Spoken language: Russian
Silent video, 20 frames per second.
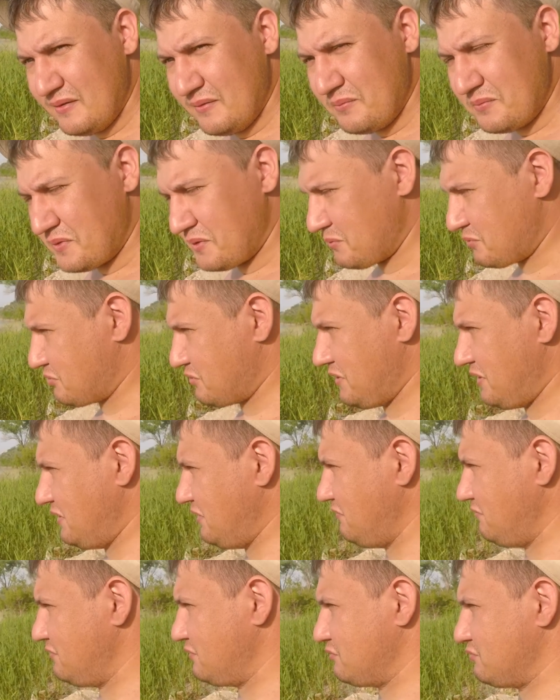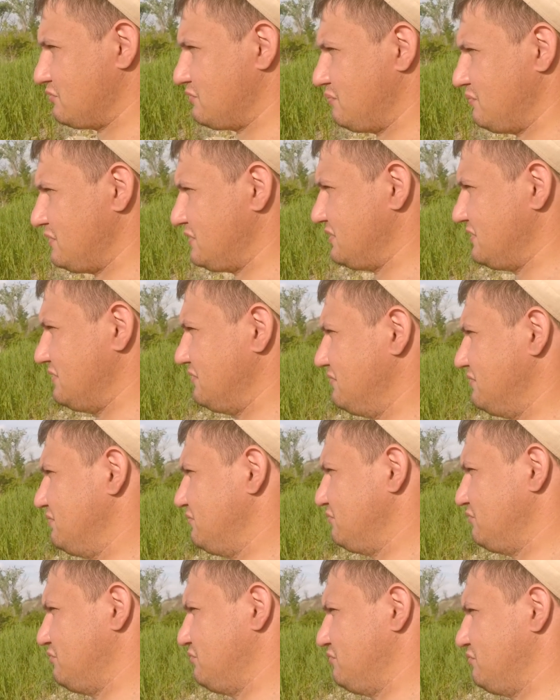Потому что я не вижу смысла, ну
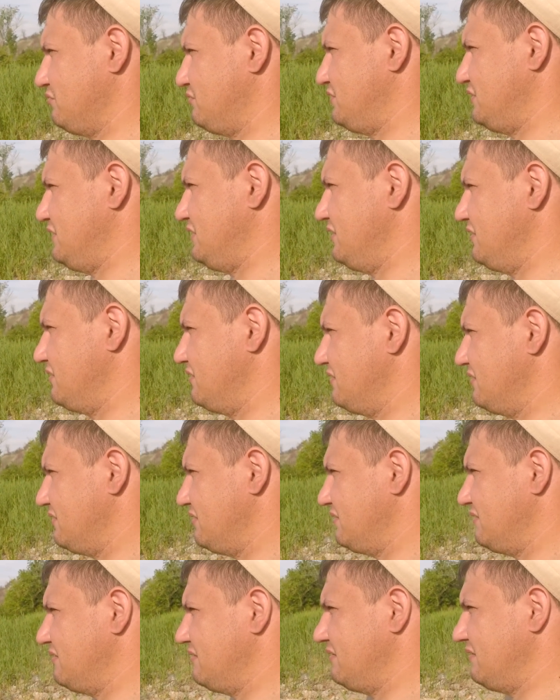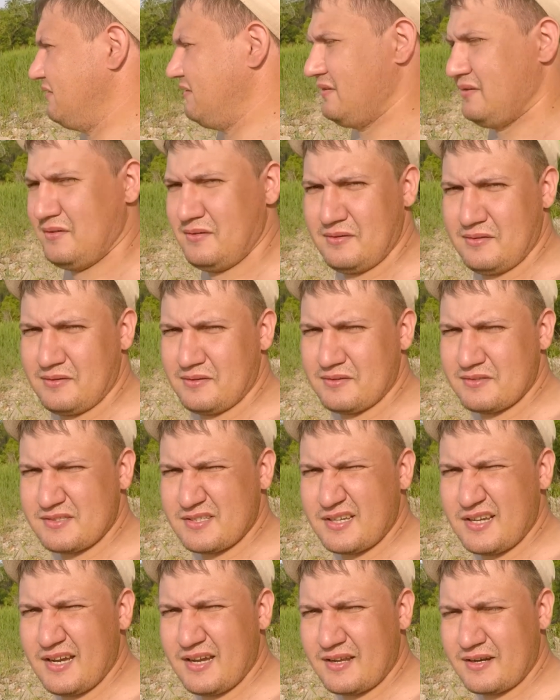что тут сидеть,
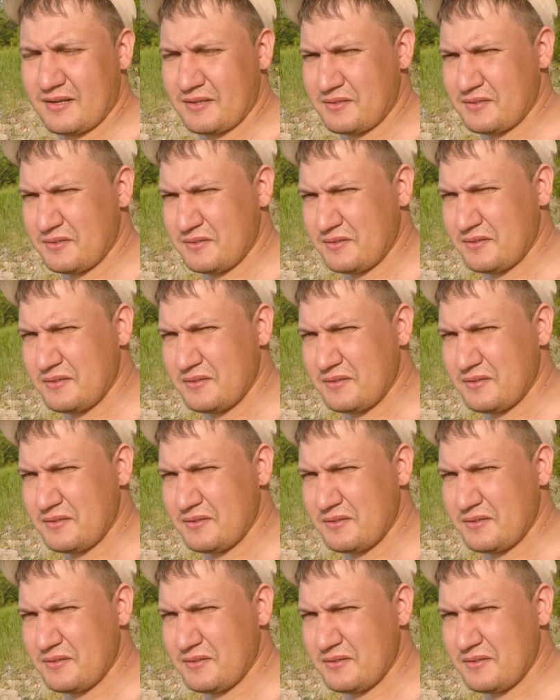загорать